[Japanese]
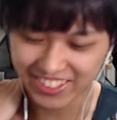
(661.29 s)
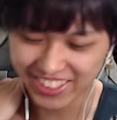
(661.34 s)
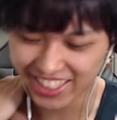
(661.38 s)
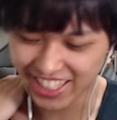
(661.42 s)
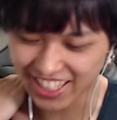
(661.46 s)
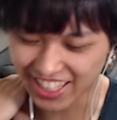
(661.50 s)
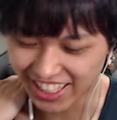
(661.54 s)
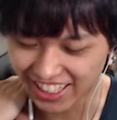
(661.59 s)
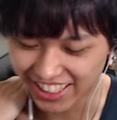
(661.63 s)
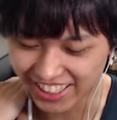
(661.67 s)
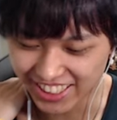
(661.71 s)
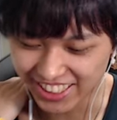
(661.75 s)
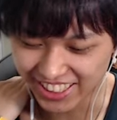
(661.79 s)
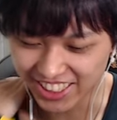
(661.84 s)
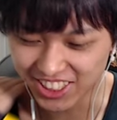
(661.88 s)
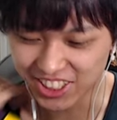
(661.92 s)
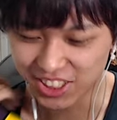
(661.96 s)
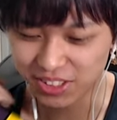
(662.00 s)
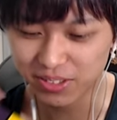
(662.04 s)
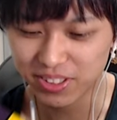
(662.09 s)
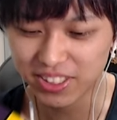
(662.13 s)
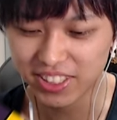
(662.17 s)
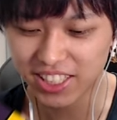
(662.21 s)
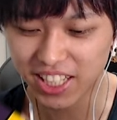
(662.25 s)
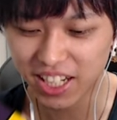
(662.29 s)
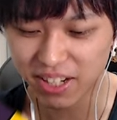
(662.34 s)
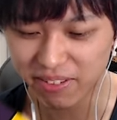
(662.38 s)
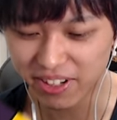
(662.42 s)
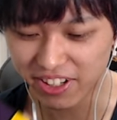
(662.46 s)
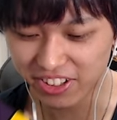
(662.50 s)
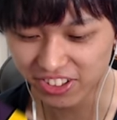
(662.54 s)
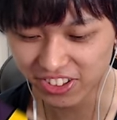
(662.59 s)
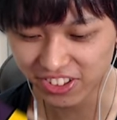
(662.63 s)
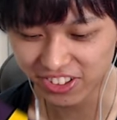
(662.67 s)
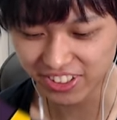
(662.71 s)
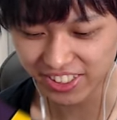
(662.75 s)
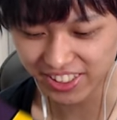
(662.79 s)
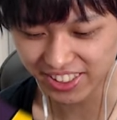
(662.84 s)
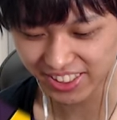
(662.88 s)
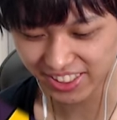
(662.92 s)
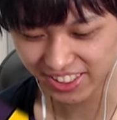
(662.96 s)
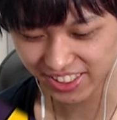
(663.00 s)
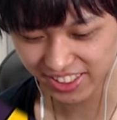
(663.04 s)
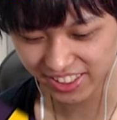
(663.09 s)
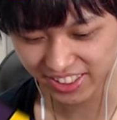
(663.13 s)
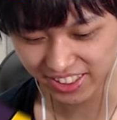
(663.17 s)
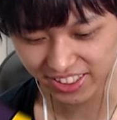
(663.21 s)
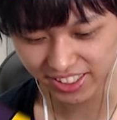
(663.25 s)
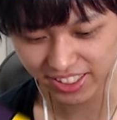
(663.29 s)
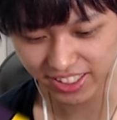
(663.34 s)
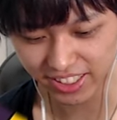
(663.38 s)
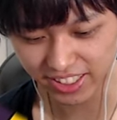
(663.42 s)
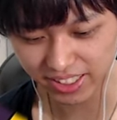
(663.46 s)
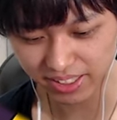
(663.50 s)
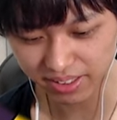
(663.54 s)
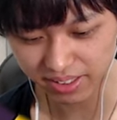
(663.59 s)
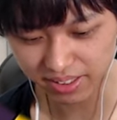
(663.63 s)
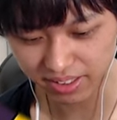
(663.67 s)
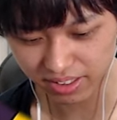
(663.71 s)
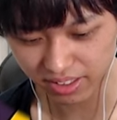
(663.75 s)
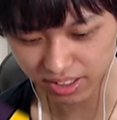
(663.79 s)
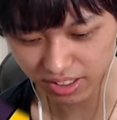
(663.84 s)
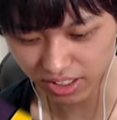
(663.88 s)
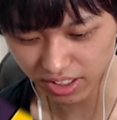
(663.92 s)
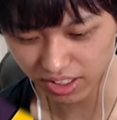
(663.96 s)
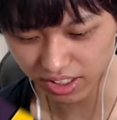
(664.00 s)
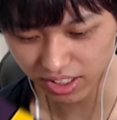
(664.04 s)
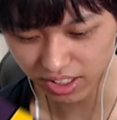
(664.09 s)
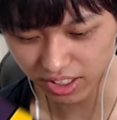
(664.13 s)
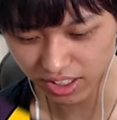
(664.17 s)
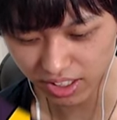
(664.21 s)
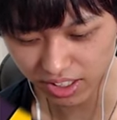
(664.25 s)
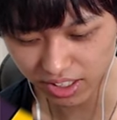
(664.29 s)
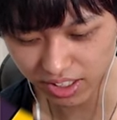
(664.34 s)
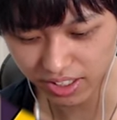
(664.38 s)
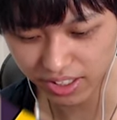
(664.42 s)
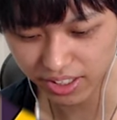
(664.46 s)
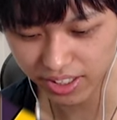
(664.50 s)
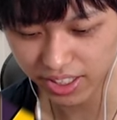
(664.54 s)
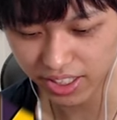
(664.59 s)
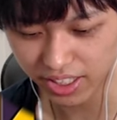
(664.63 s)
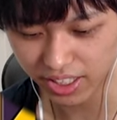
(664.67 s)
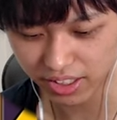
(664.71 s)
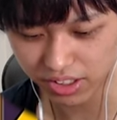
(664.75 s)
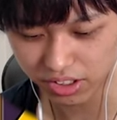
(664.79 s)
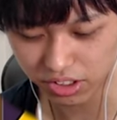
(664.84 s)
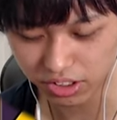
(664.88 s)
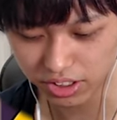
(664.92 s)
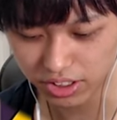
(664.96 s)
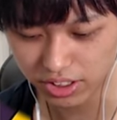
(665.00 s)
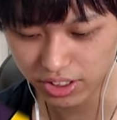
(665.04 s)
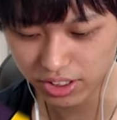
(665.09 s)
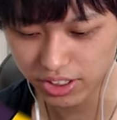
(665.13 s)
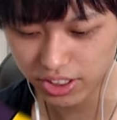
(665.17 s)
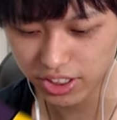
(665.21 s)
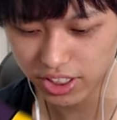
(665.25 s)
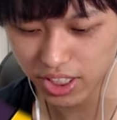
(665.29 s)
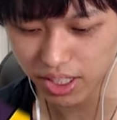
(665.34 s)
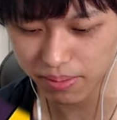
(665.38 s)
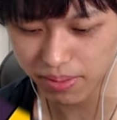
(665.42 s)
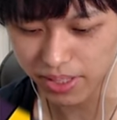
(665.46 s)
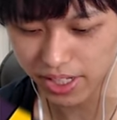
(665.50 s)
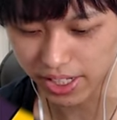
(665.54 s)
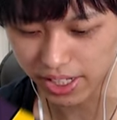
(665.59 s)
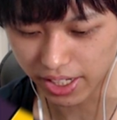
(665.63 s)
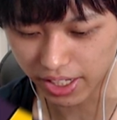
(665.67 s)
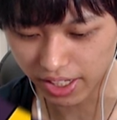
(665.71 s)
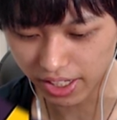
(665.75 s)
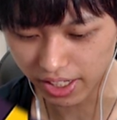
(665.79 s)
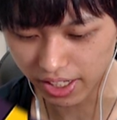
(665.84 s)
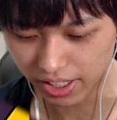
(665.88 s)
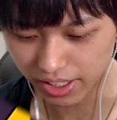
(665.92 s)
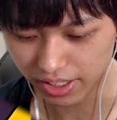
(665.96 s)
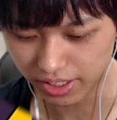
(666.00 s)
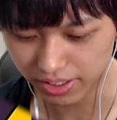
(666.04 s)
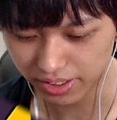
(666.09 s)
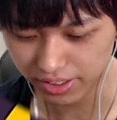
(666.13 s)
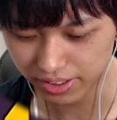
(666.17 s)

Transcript: う世界一自分に甘い男ですであーいやどっちでもいいな